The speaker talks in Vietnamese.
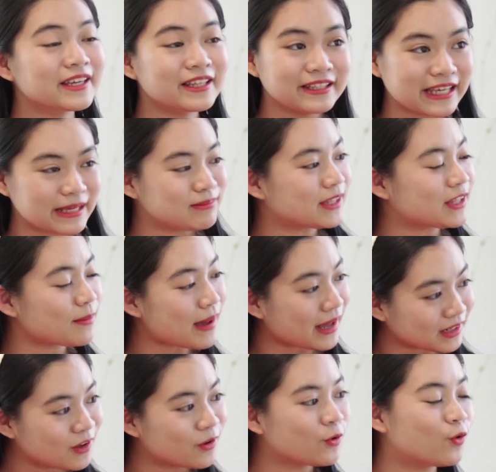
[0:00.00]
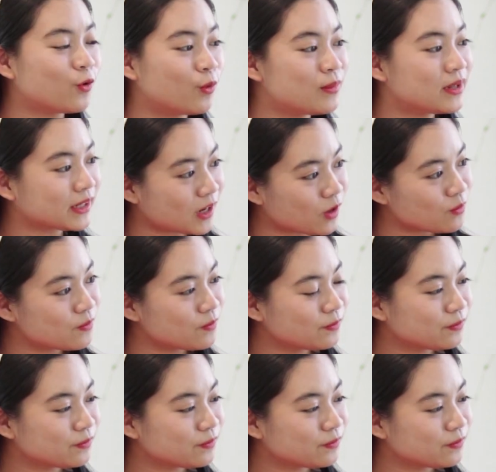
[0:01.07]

kinh nghiệm gì cho bản thân của mình không